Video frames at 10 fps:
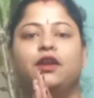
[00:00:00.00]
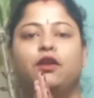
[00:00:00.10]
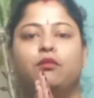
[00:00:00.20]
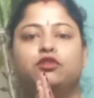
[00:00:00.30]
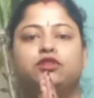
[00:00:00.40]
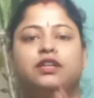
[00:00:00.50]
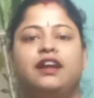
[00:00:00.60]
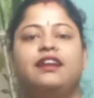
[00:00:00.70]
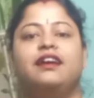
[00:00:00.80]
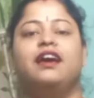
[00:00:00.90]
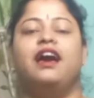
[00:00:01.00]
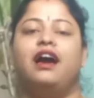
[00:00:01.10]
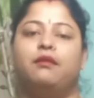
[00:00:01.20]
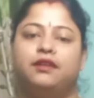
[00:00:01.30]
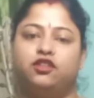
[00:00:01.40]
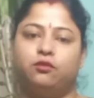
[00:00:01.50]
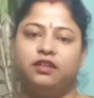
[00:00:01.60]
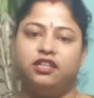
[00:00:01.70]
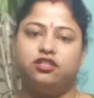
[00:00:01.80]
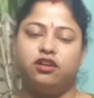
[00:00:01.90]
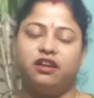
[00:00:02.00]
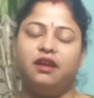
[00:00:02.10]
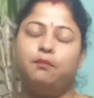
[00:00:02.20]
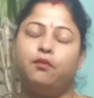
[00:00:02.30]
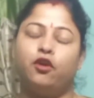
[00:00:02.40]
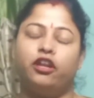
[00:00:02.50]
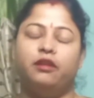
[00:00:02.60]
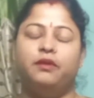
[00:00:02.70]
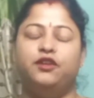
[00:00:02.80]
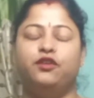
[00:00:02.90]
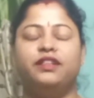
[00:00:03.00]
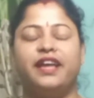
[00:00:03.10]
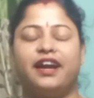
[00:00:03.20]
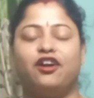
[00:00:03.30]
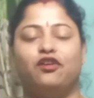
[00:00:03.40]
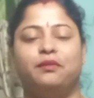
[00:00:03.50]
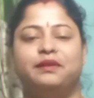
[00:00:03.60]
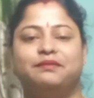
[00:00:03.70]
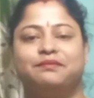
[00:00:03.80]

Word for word: নমস্কার আবার তোমাদের সঙ্গে পরের ভিডিও দেখা হবে